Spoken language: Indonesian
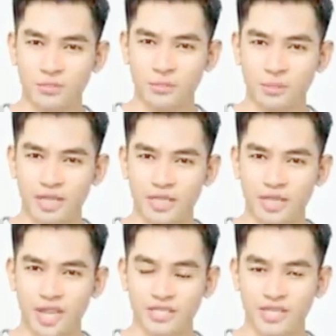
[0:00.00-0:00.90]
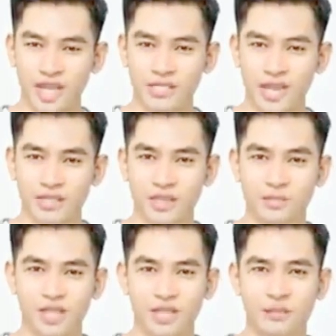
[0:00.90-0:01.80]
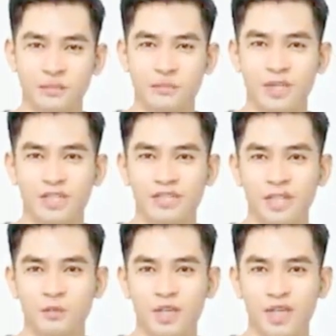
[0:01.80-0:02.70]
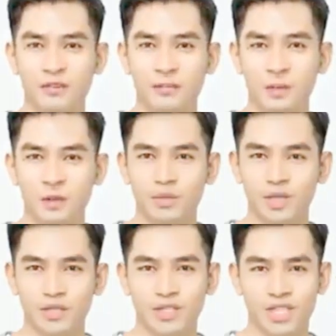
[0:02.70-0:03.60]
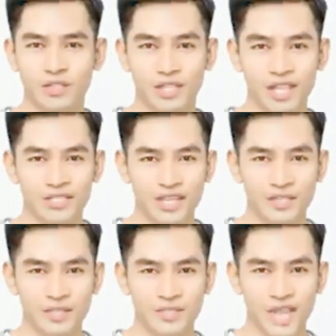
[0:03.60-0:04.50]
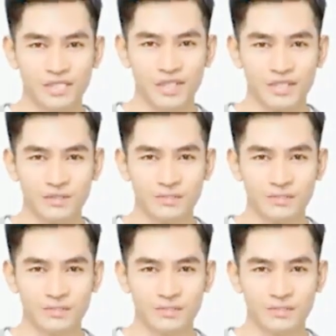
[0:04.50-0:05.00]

Dia awalnya mengira dia adalah master nomor satu di dunia ini, seorang